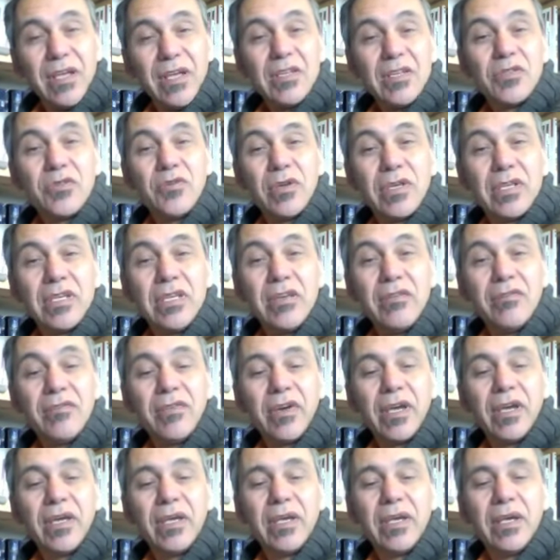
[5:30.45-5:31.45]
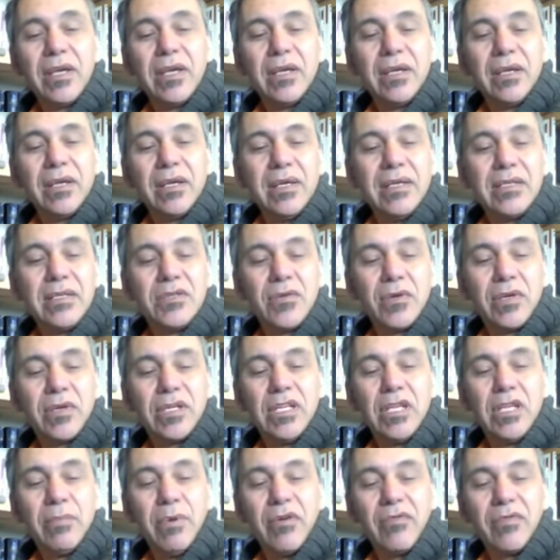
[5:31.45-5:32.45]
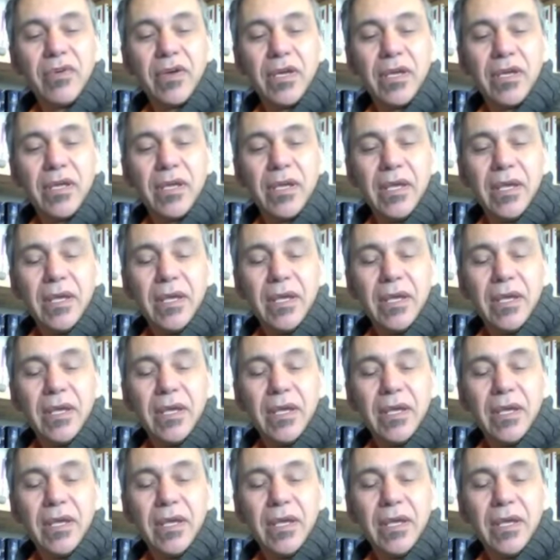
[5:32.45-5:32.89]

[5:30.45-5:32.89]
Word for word: ce qui est vrai et ce qui n'est pas vrai.